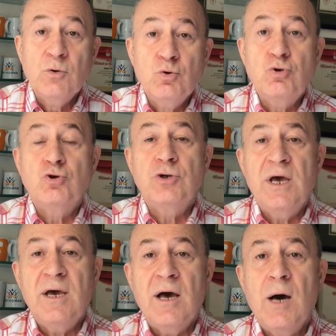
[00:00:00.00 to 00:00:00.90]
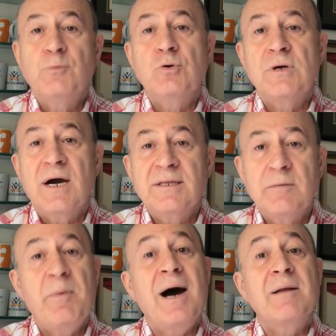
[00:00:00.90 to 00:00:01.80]
Üstüne Abdülkadir
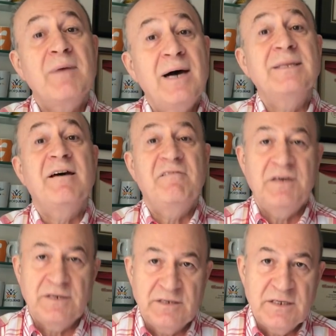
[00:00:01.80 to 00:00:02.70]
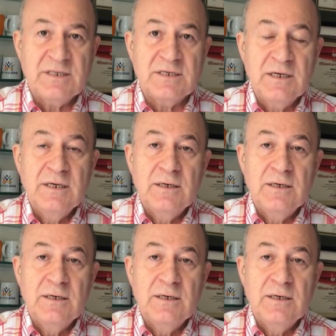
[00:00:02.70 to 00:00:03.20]
Parmağı da veririz.